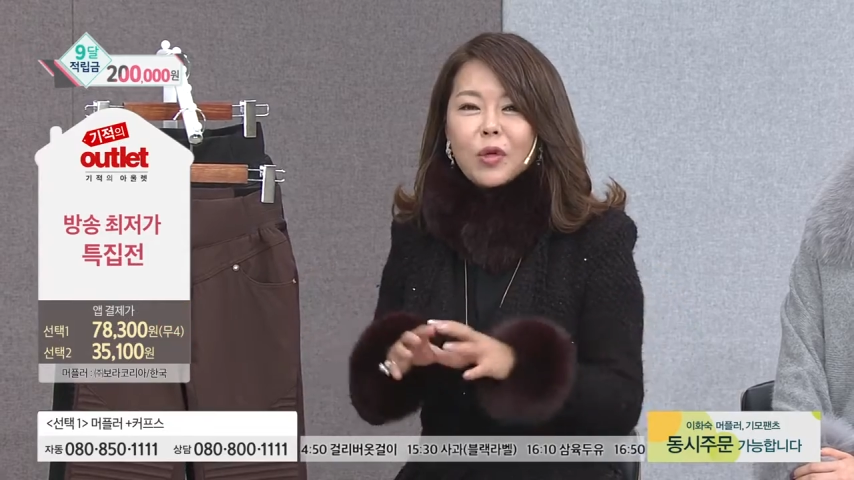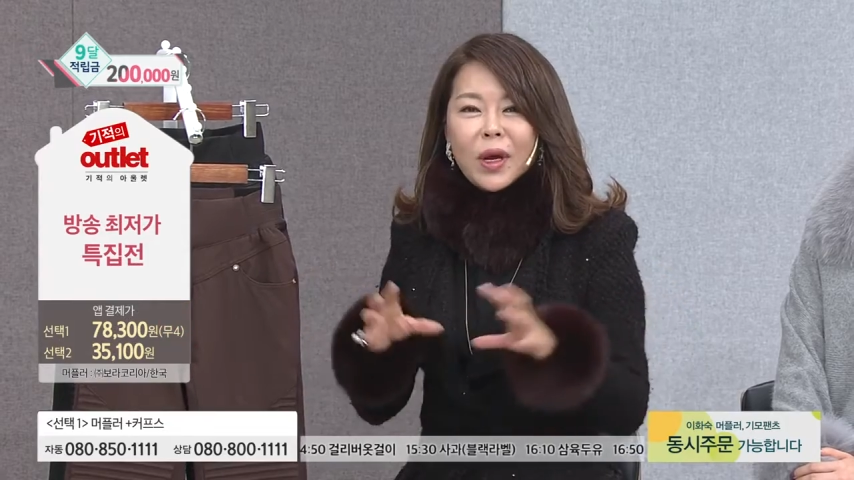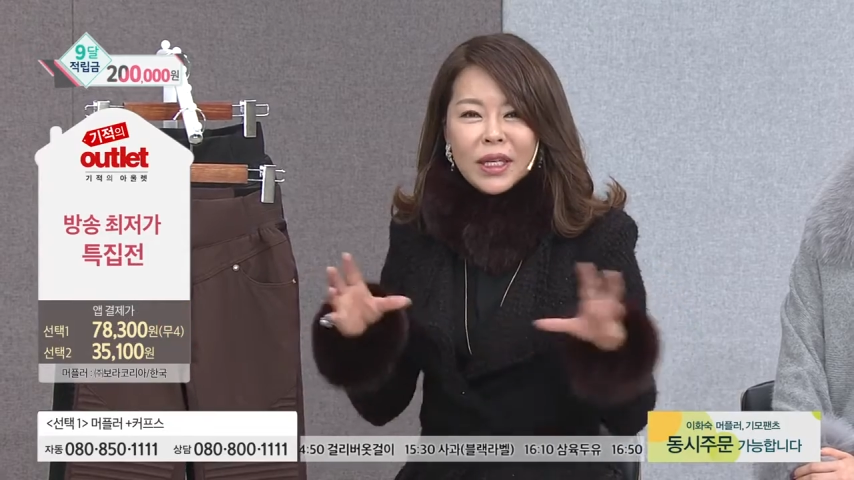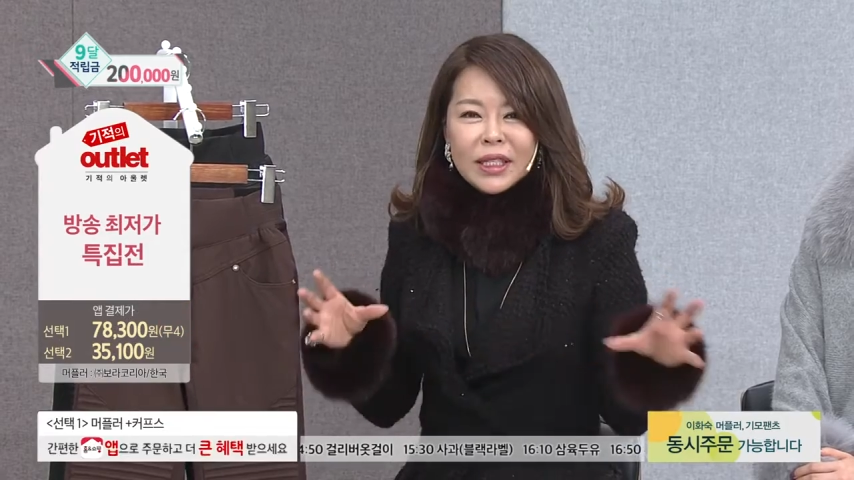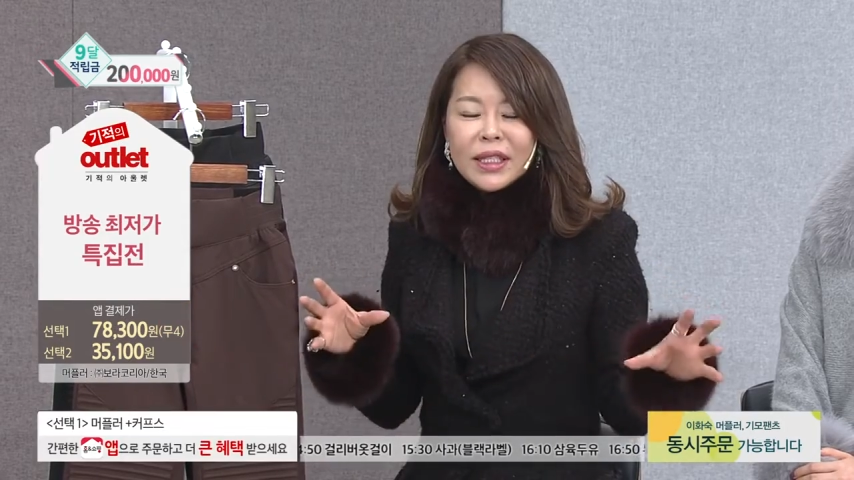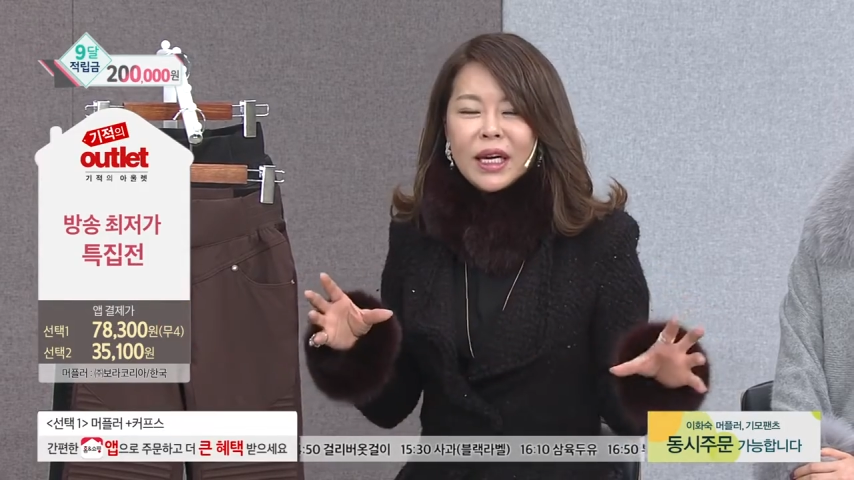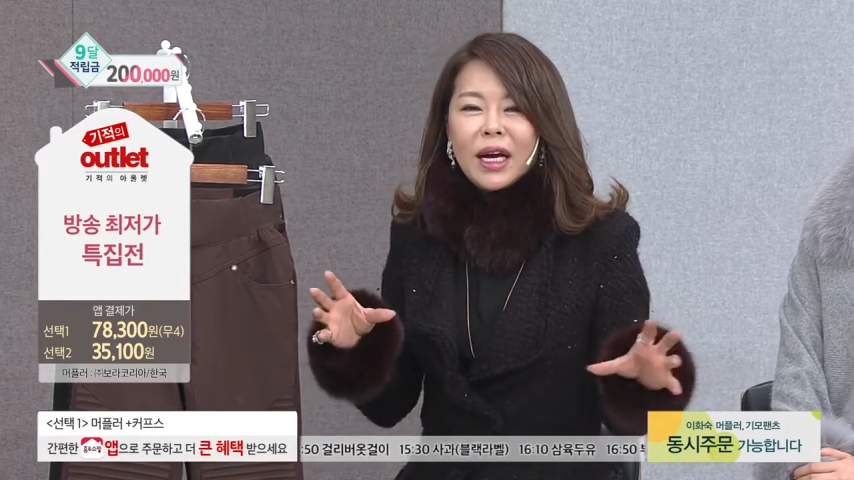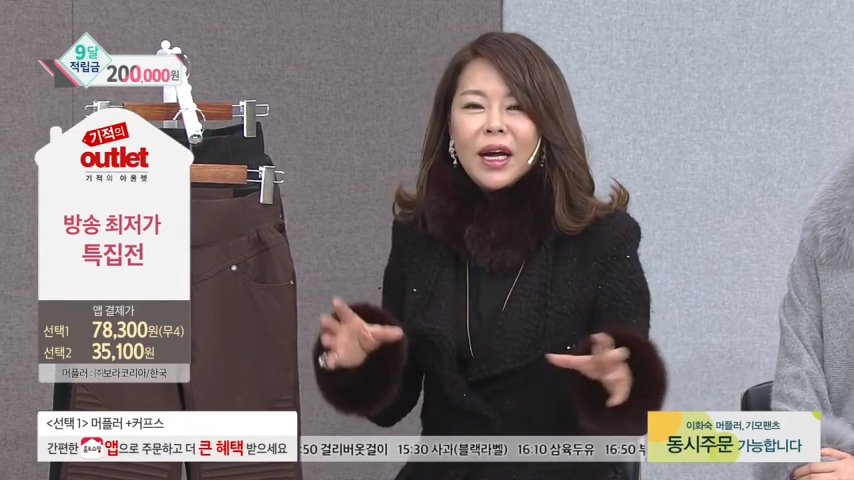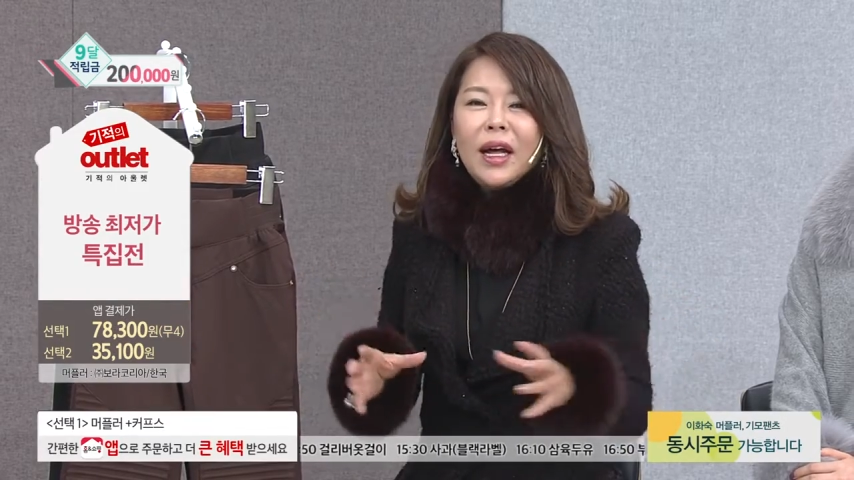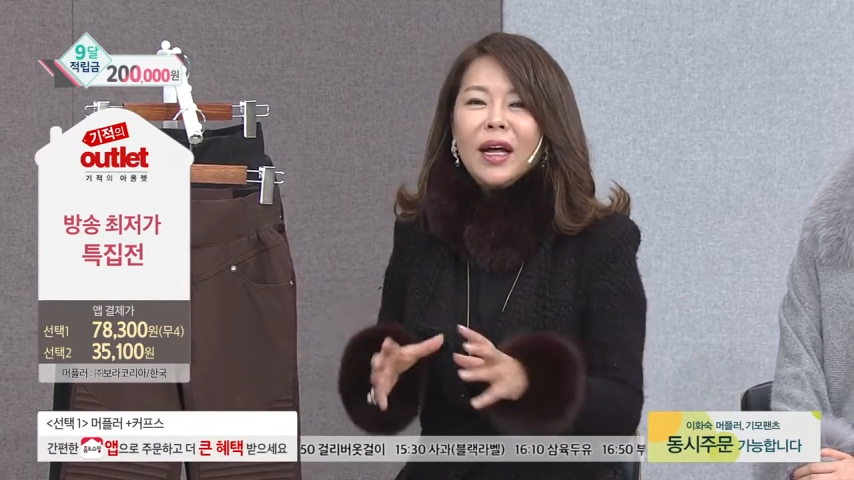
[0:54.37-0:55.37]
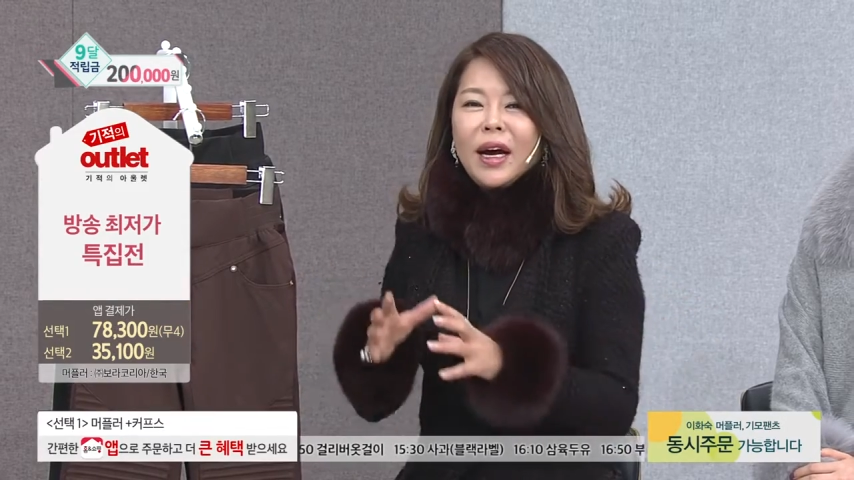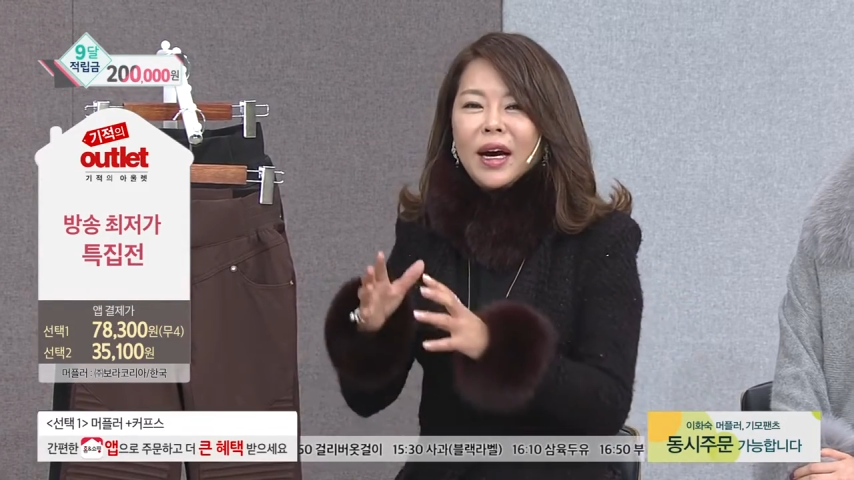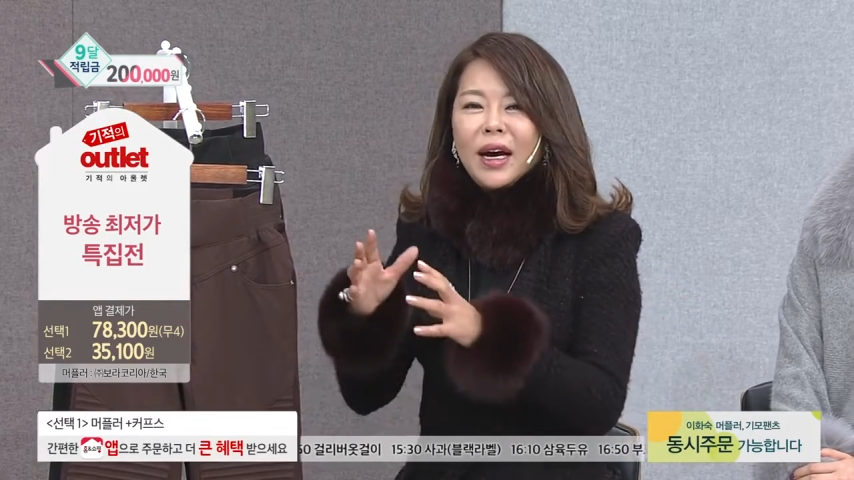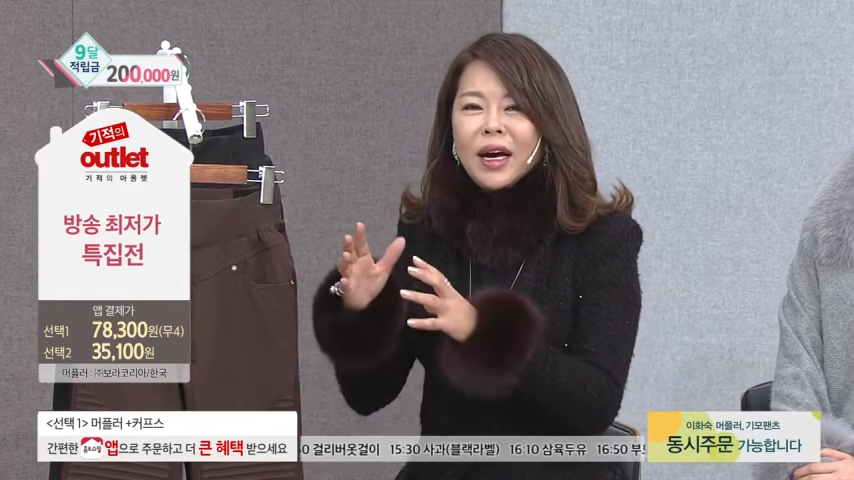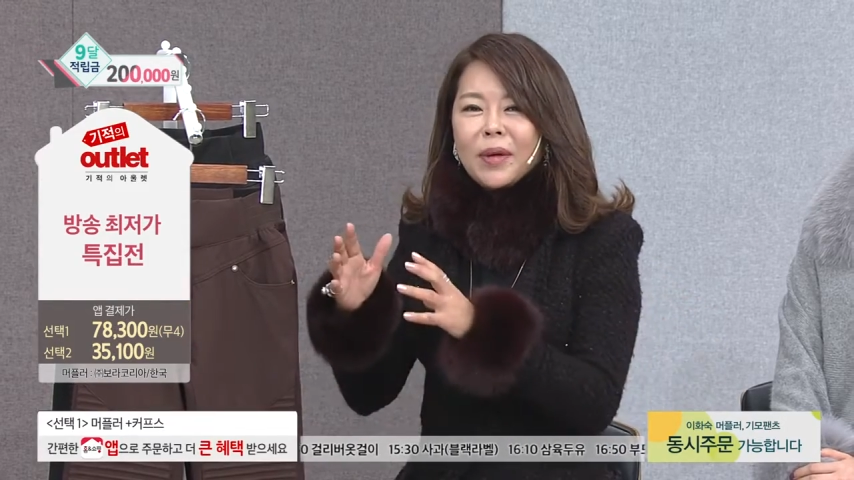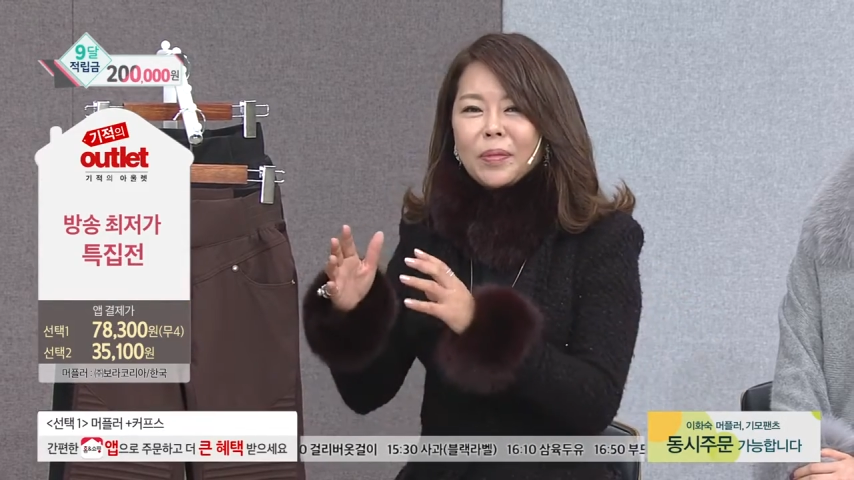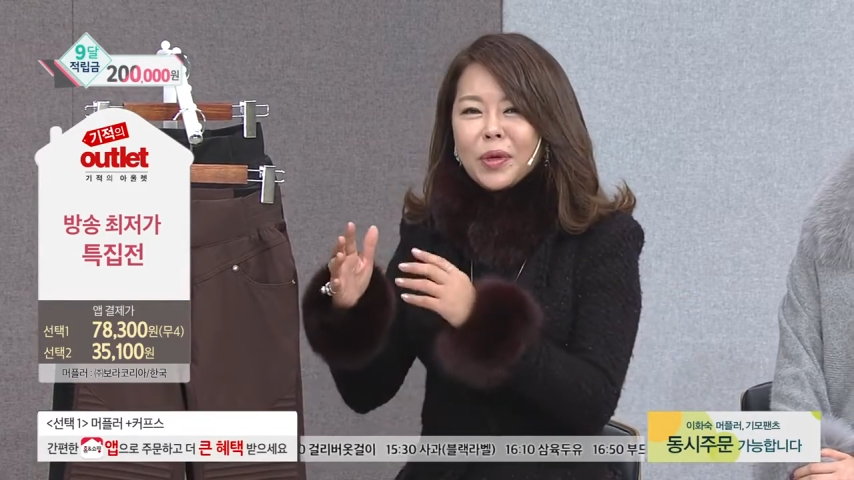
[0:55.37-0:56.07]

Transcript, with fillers: 퀄리티가 아,